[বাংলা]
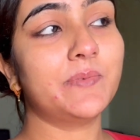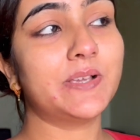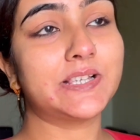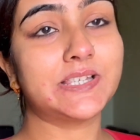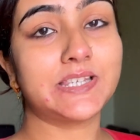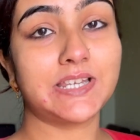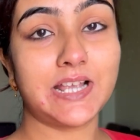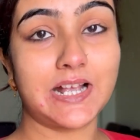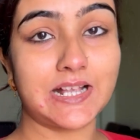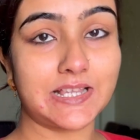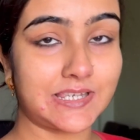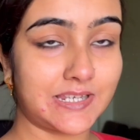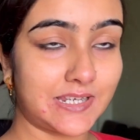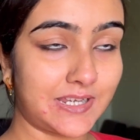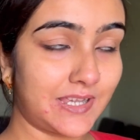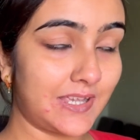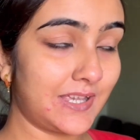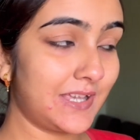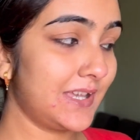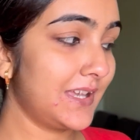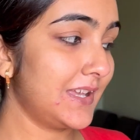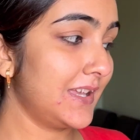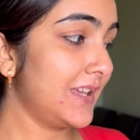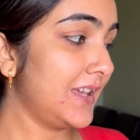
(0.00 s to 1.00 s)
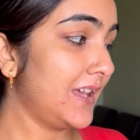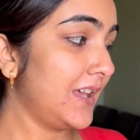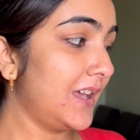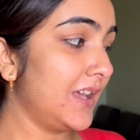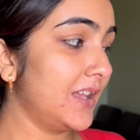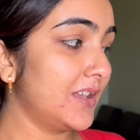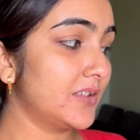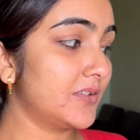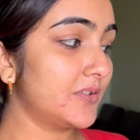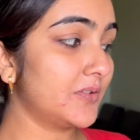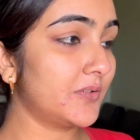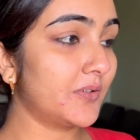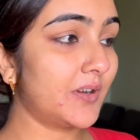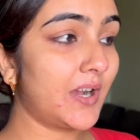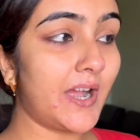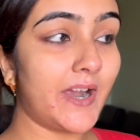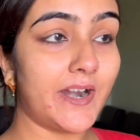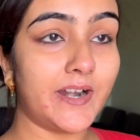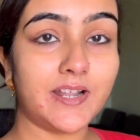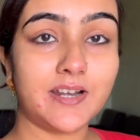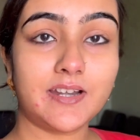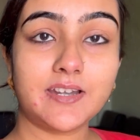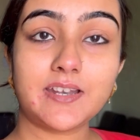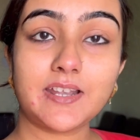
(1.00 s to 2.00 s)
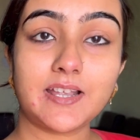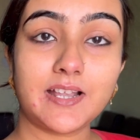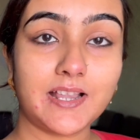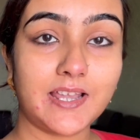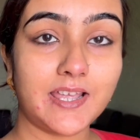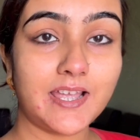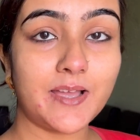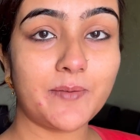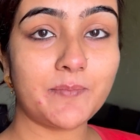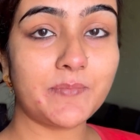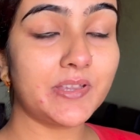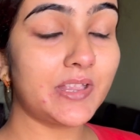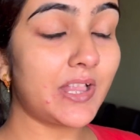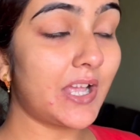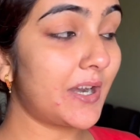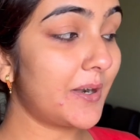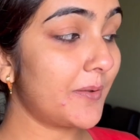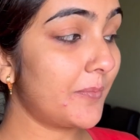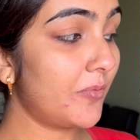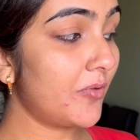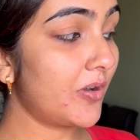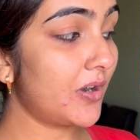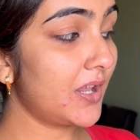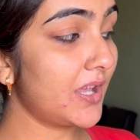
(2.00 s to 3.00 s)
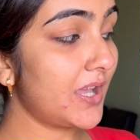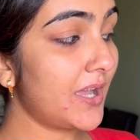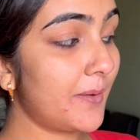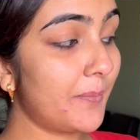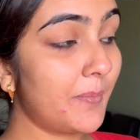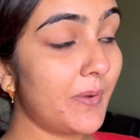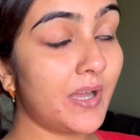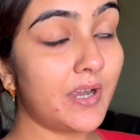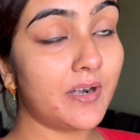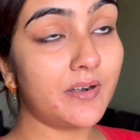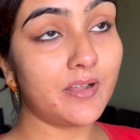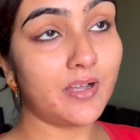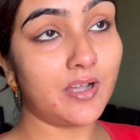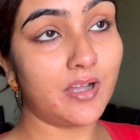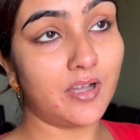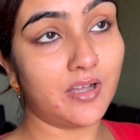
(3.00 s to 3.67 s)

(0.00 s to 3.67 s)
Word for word: বেশি আজকে তো কারেন্ট এলে আমি তারপরে আবার